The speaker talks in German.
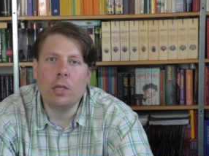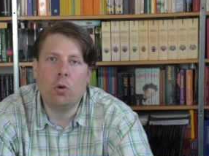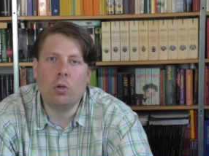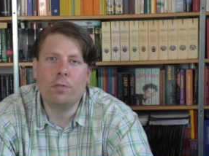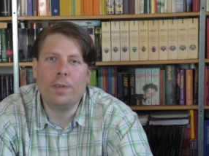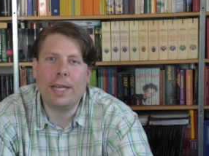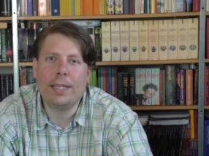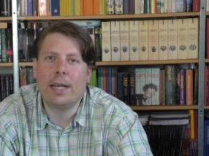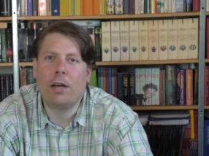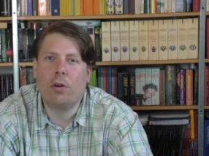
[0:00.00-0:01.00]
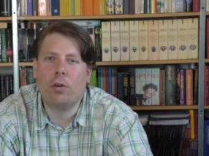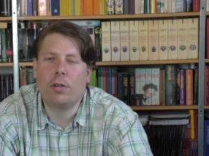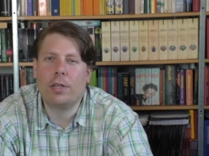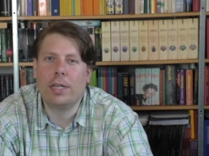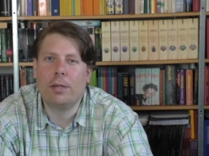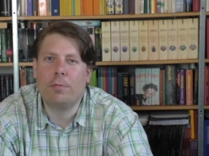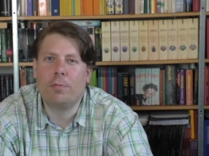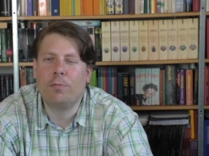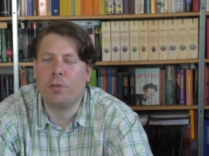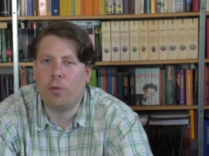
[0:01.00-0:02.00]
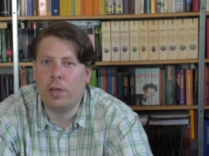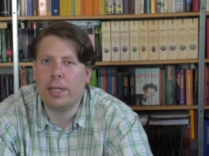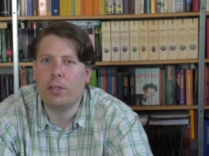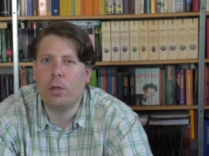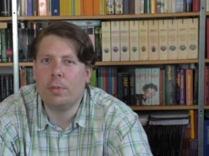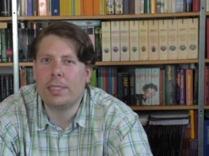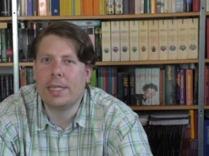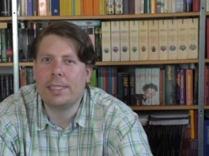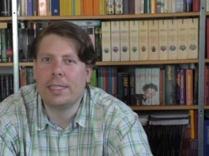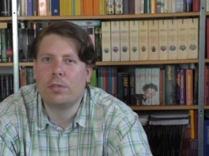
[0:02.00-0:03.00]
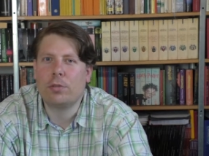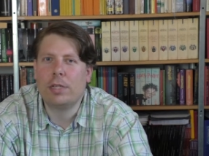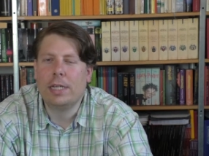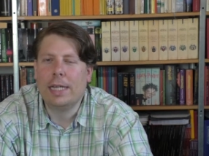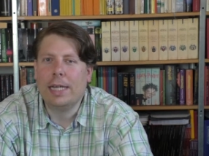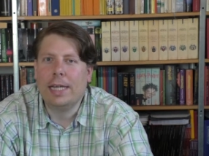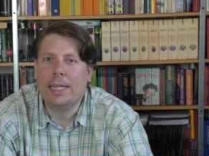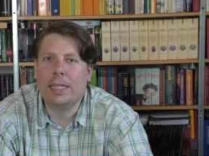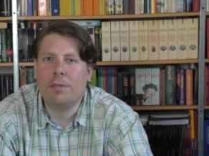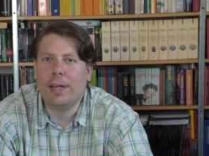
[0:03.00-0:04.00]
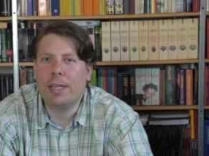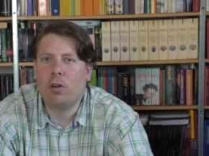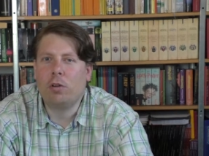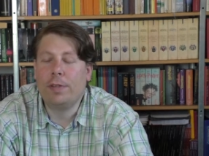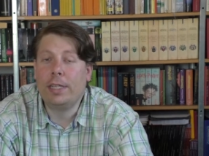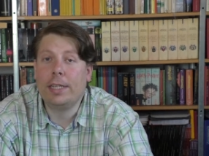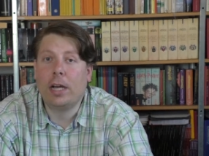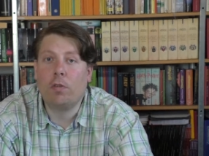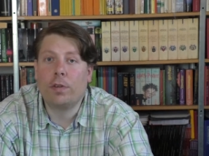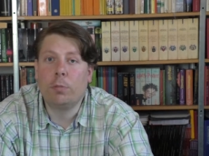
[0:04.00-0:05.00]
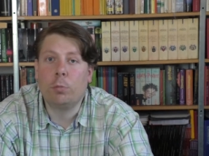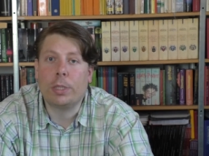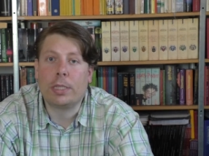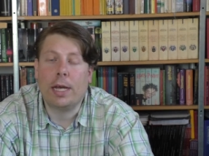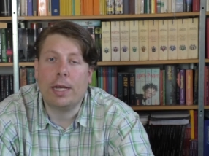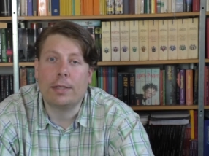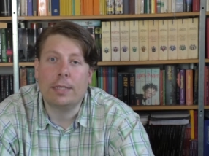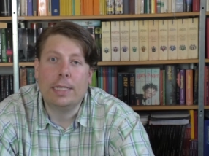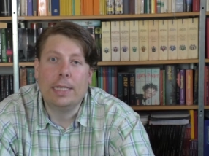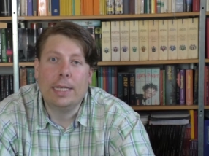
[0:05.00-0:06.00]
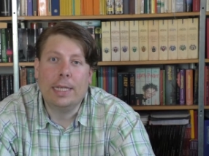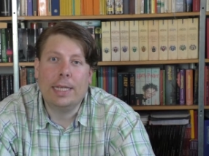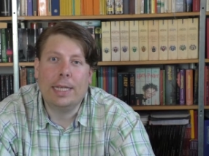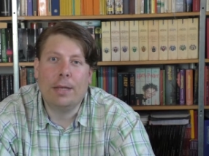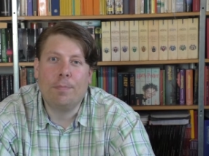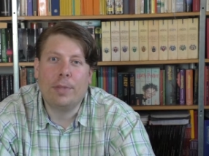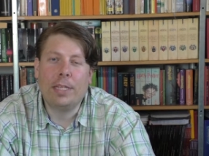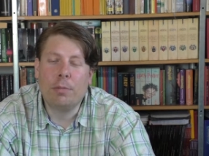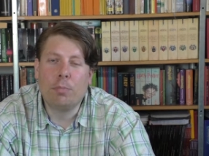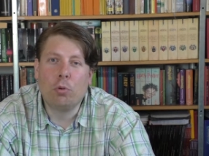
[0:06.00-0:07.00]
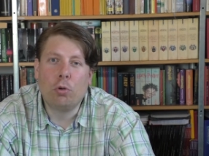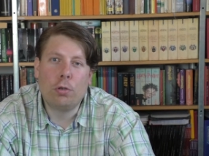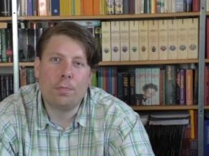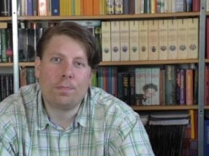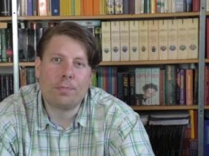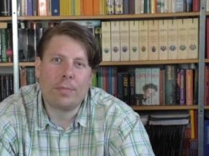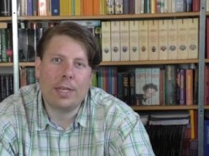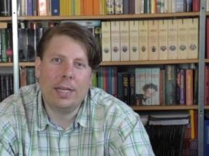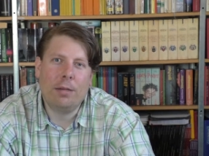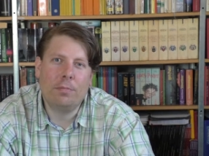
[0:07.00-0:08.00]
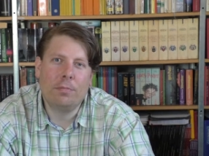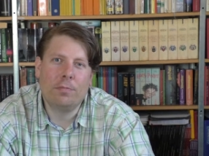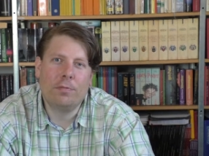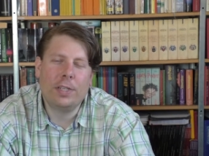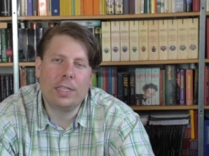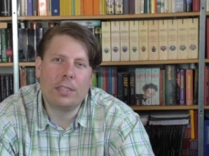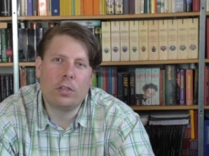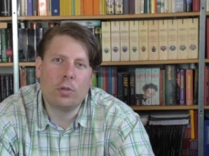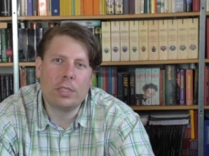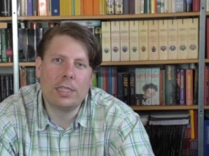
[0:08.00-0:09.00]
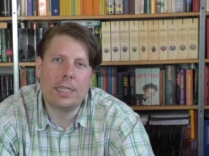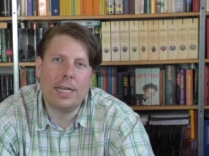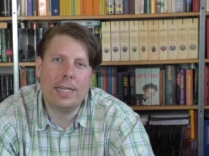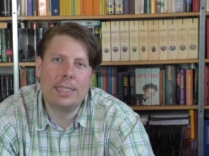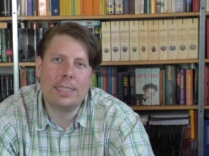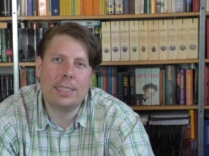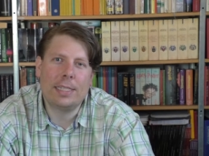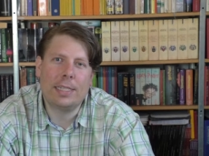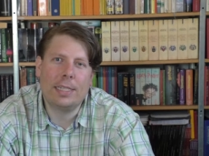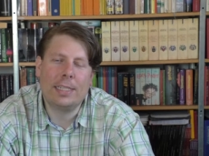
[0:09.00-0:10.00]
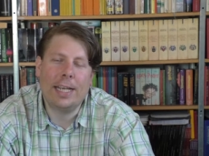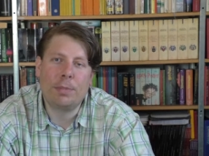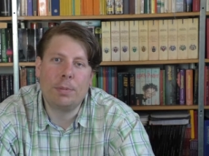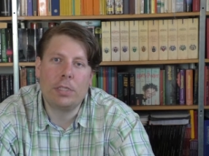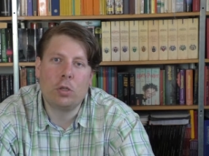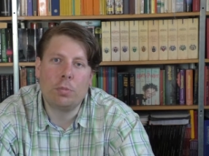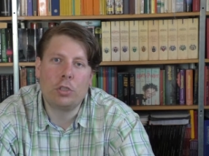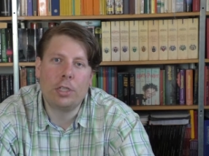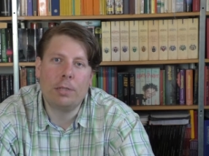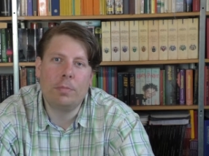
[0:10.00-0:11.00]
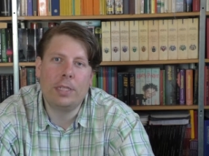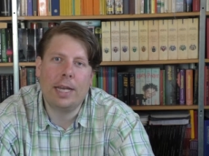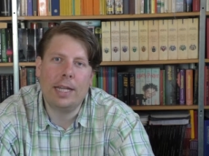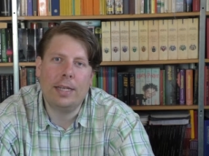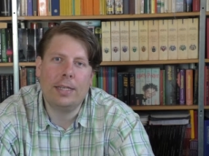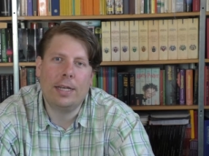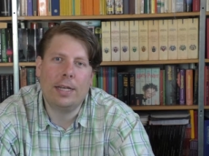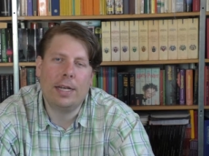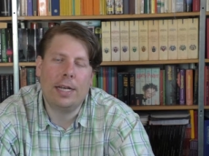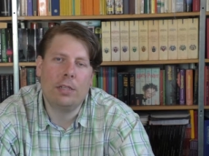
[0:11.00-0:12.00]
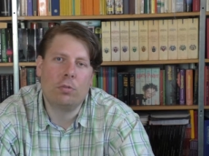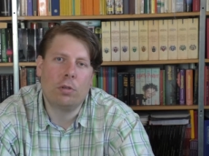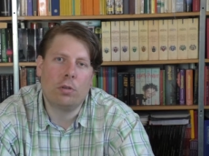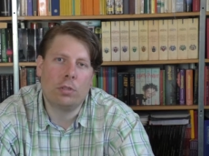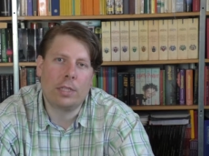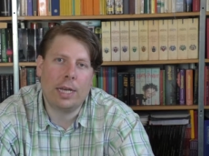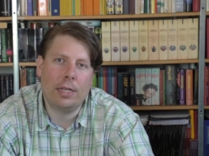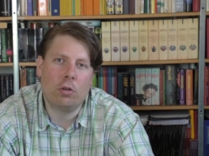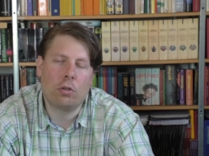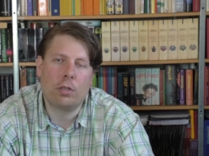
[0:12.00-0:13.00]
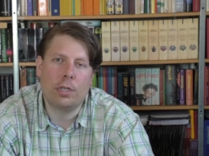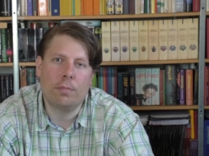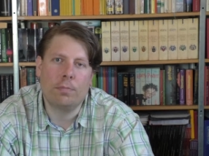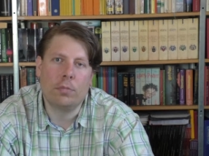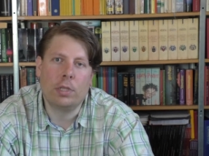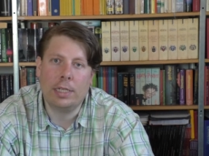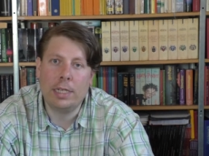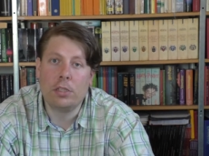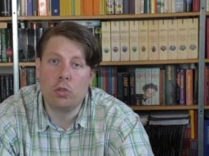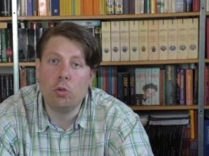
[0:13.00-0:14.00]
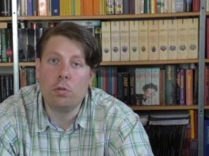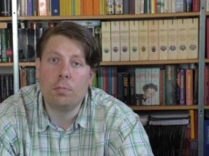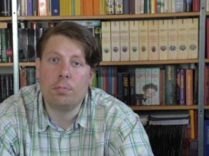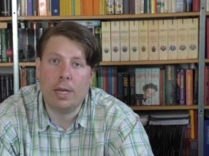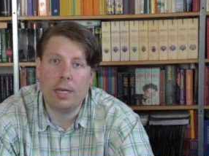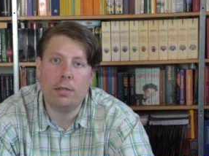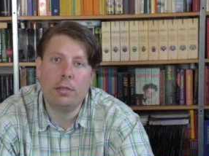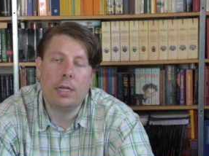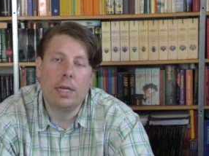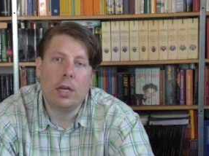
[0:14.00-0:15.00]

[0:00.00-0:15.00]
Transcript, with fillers: und werden auch ähm, für voller genommen. Das heißt also, ihnen werden auch wichtige Aufgaben übertragen. Ähm, in dem Buch ähm, wird größtenteils äh, die Expedition beschrieben, die Alana, Aldur und Kranok ähm, in den Süden machen,